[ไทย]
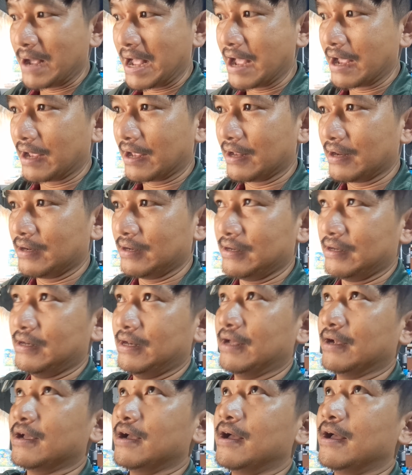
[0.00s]
ว่าง
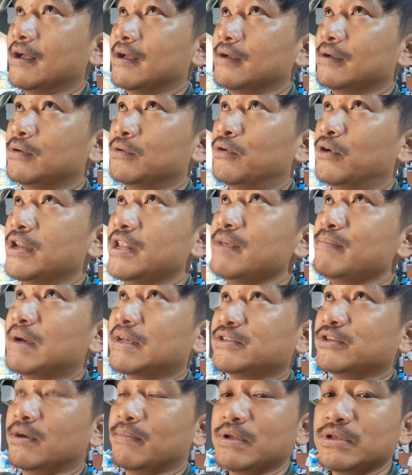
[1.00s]
แล้วก็คนที่มาสอบ